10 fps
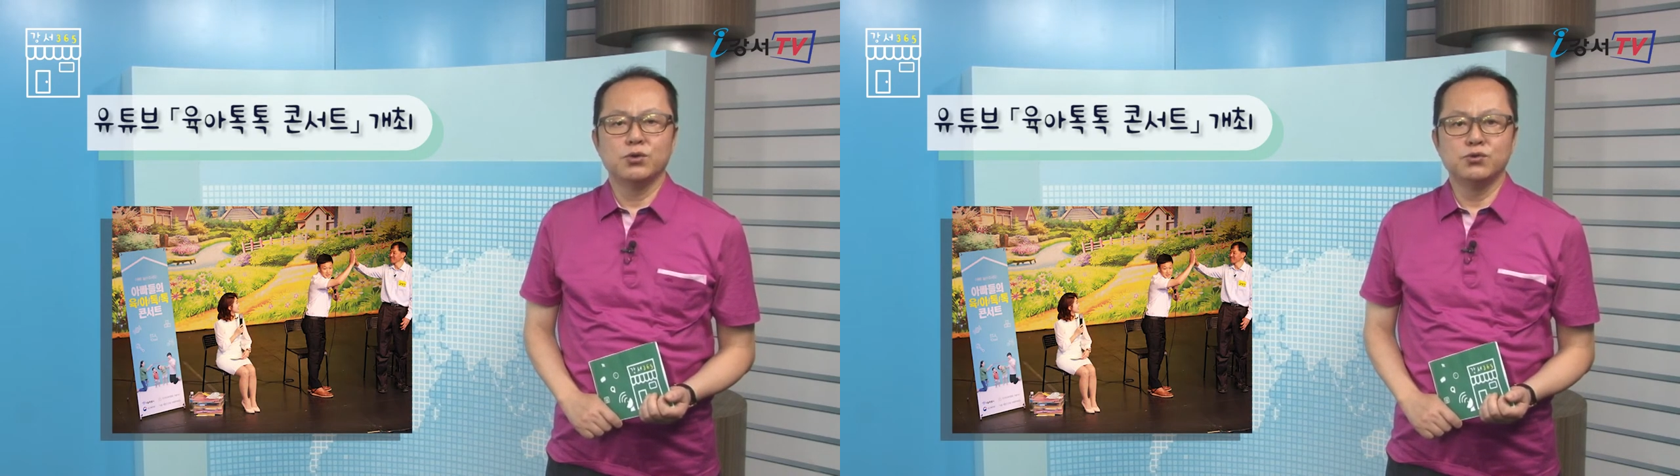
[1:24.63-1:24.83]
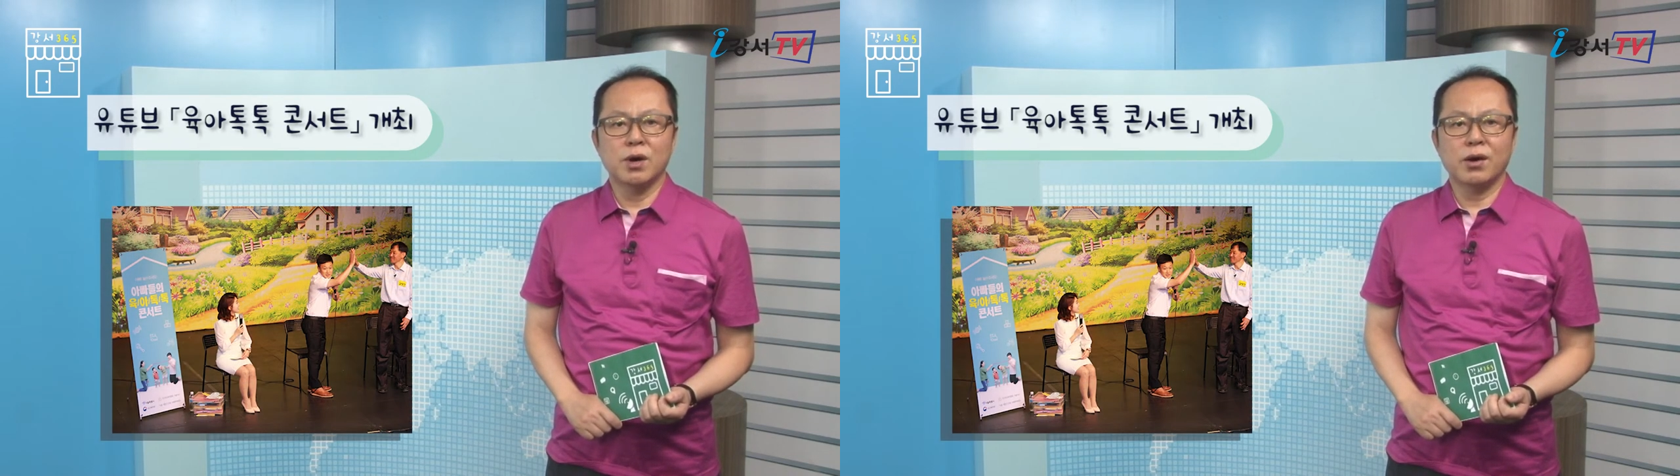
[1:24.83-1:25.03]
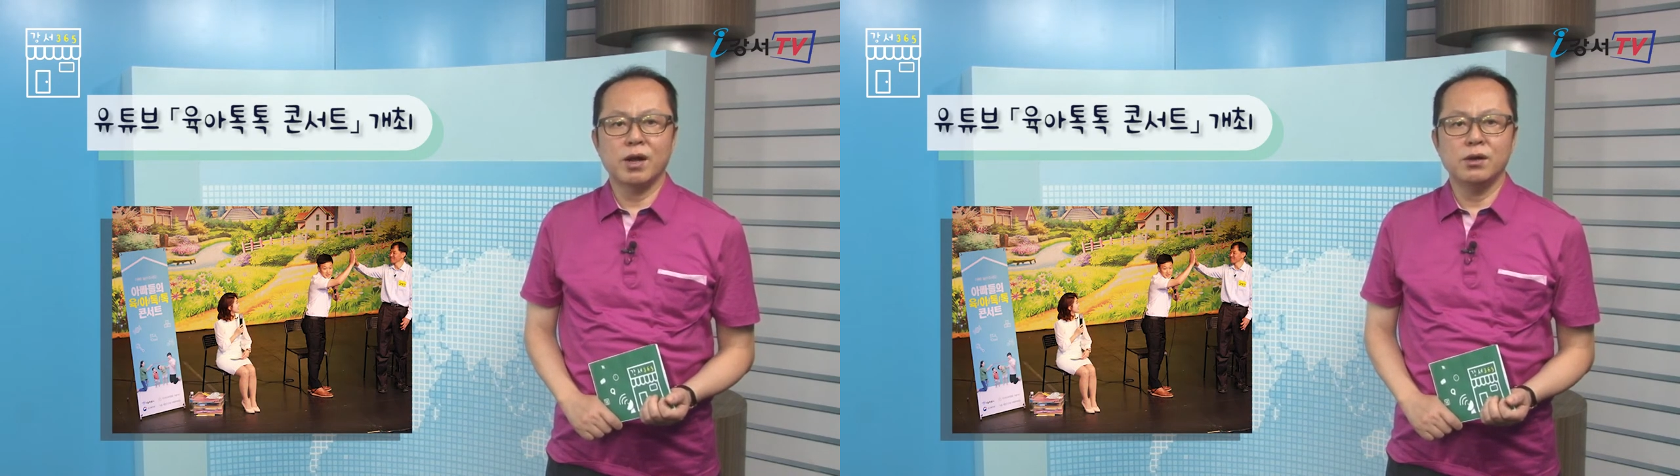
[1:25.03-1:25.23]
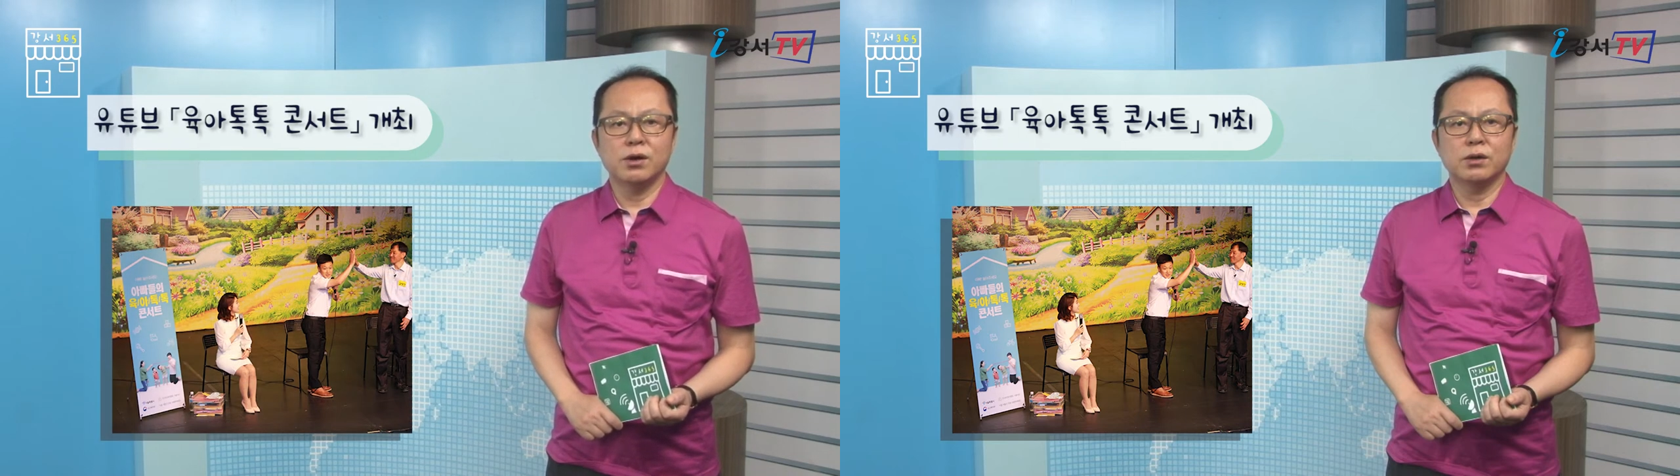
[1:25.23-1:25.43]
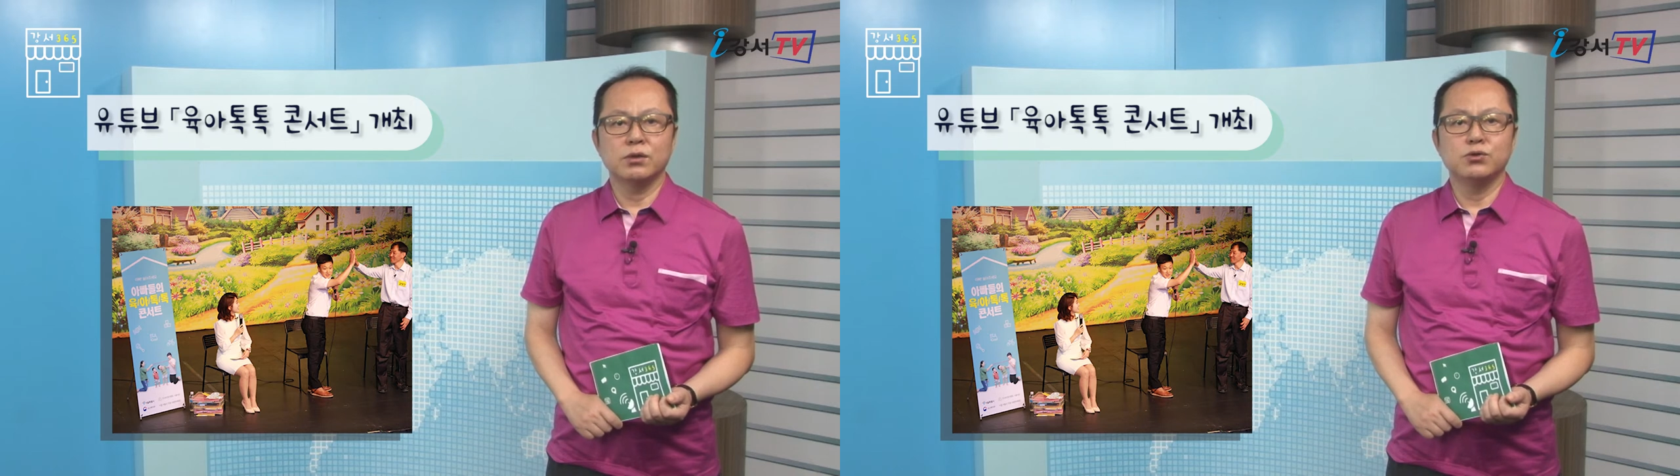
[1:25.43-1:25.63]
육아
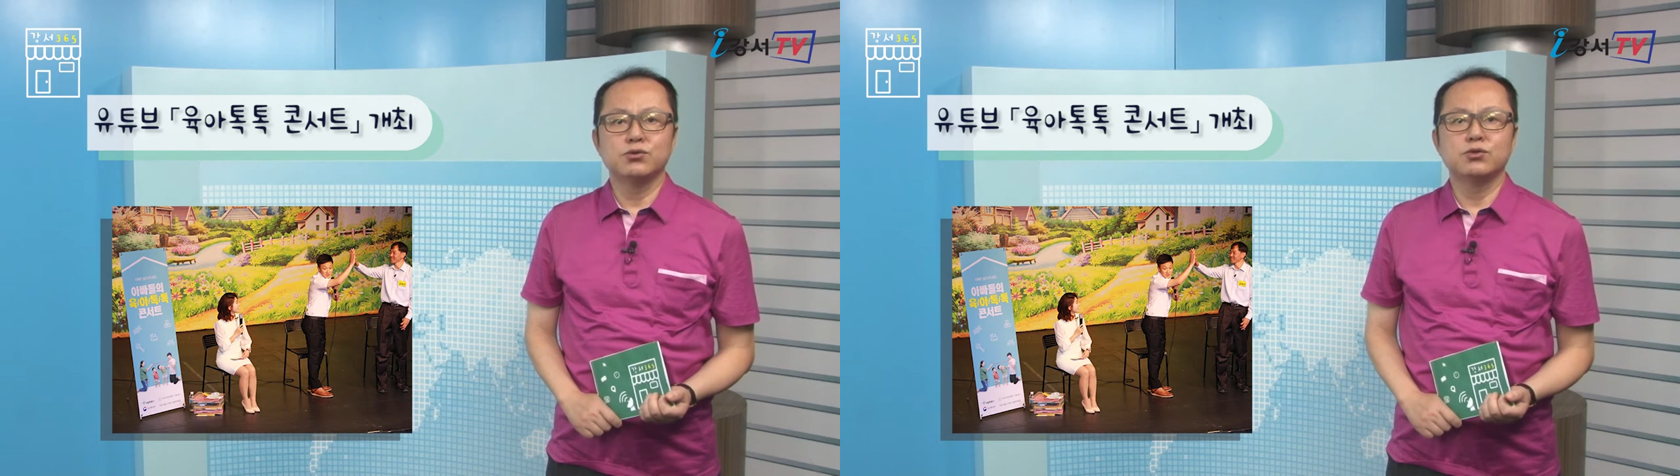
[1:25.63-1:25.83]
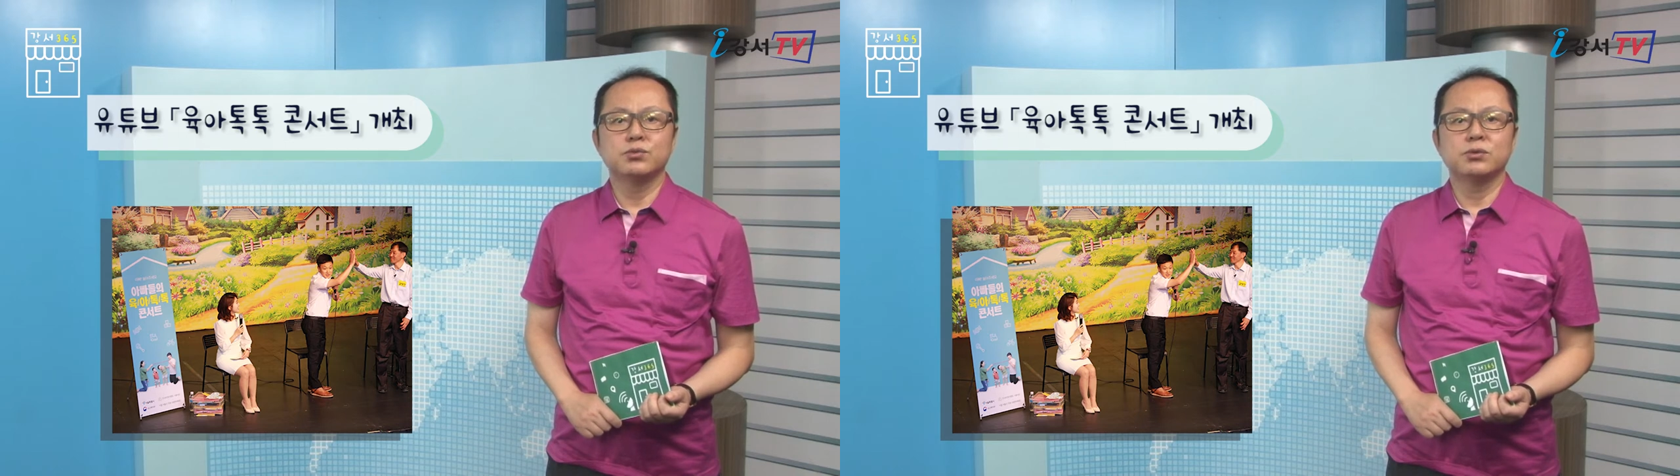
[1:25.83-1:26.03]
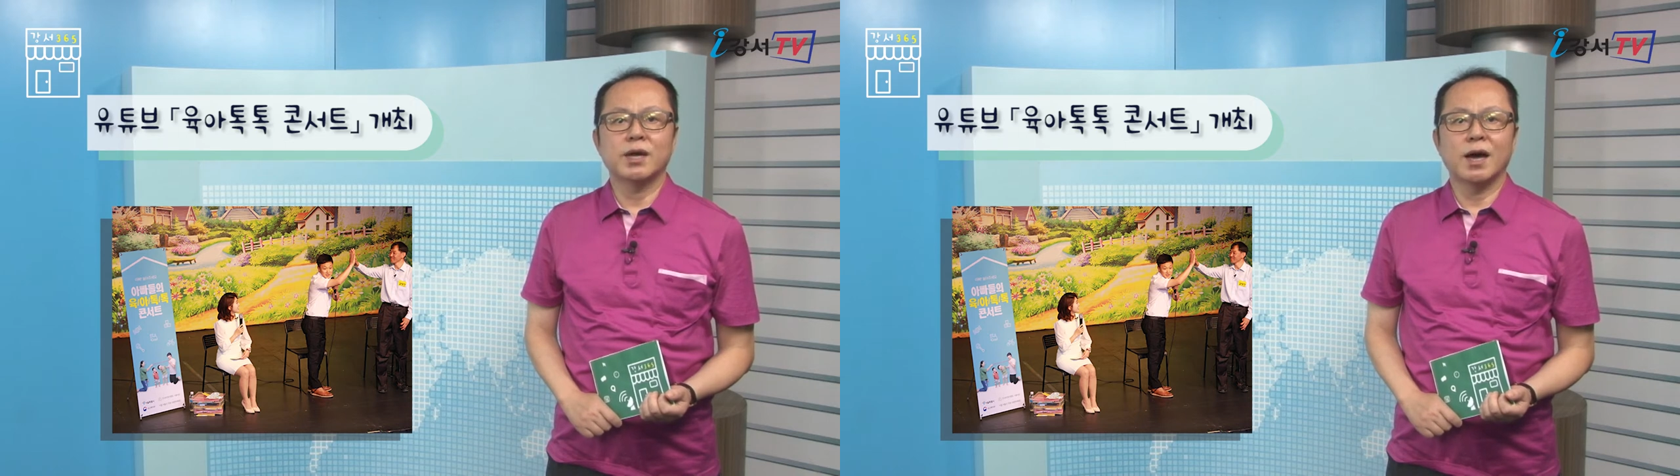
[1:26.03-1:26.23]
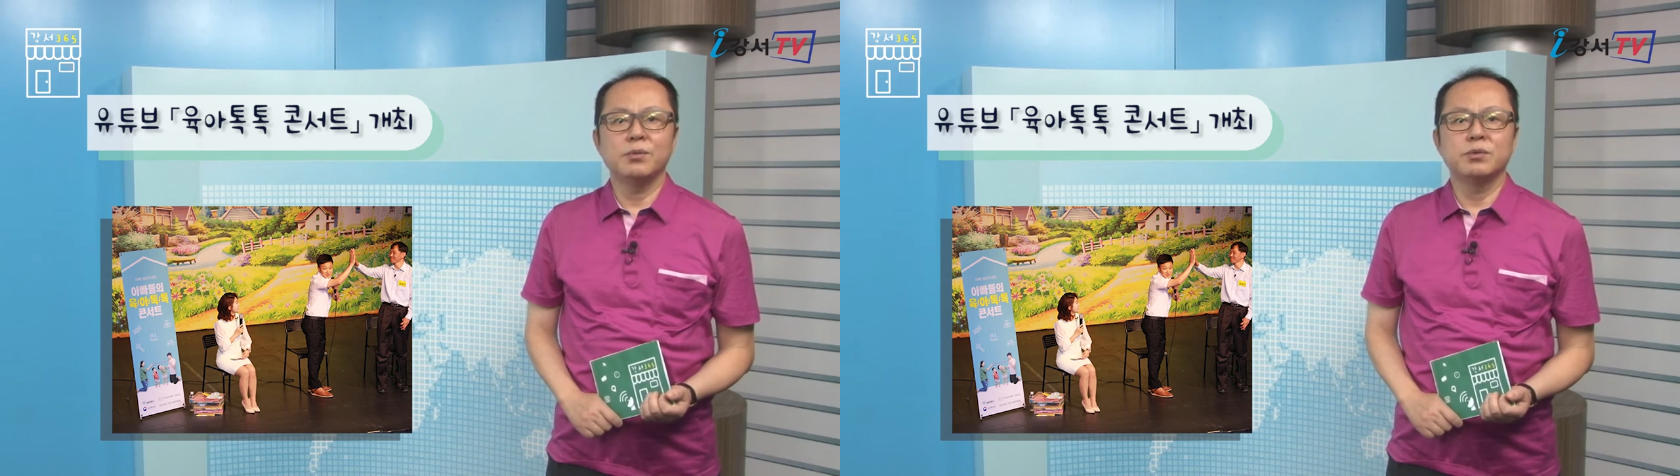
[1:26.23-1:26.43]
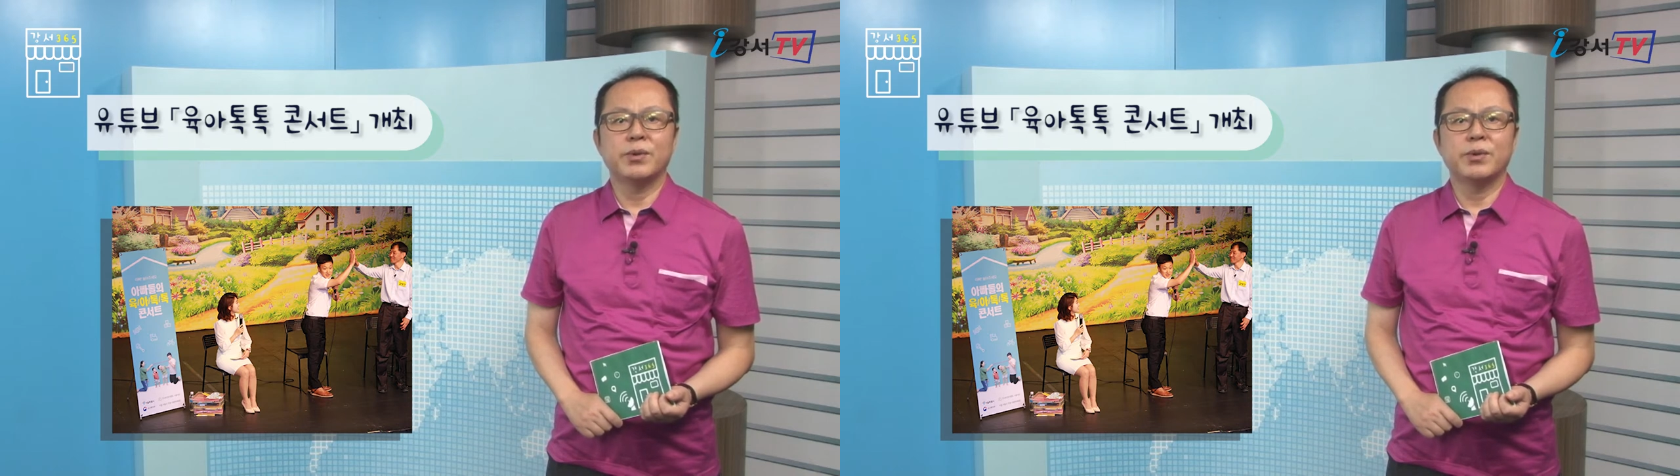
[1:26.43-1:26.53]
관련 유튜브 라이브